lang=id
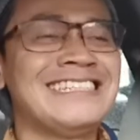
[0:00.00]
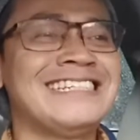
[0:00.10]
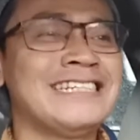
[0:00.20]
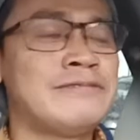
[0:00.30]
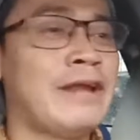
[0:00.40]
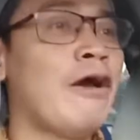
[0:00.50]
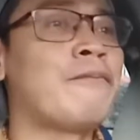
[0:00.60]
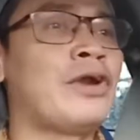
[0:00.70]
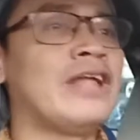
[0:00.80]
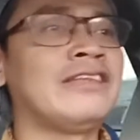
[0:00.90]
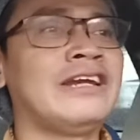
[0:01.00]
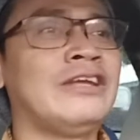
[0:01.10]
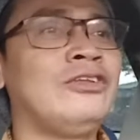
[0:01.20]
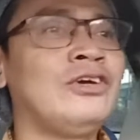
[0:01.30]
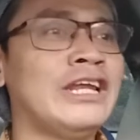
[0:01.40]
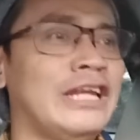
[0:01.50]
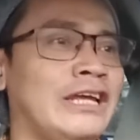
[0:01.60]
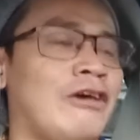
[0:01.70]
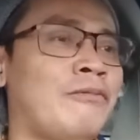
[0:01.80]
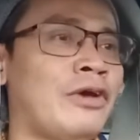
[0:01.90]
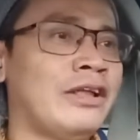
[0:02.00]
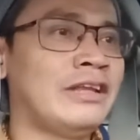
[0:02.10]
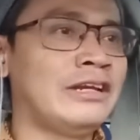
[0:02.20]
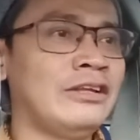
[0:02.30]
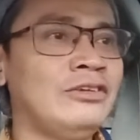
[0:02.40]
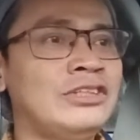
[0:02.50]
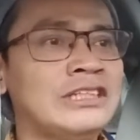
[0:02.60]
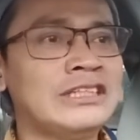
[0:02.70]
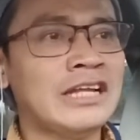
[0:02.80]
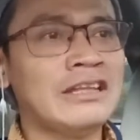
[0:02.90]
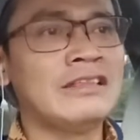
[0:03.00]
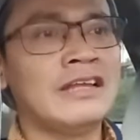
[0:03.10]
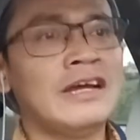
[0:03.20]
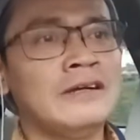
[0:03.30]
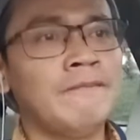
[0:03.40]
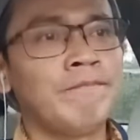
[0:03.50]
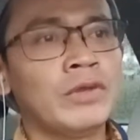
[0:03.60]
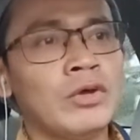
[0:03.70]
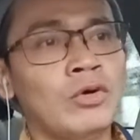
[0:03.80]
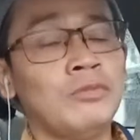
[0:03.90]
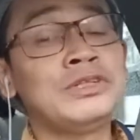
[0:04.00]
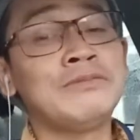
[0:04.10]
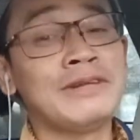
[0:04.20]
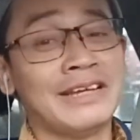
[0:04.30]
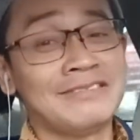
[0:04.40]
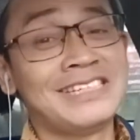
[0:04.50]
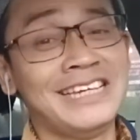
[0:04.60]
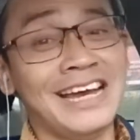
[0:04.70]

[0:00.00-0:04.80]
Sebenarnya obrolan tadi itu gini, obrolan tadi itu cerita tentang korupsi mengenai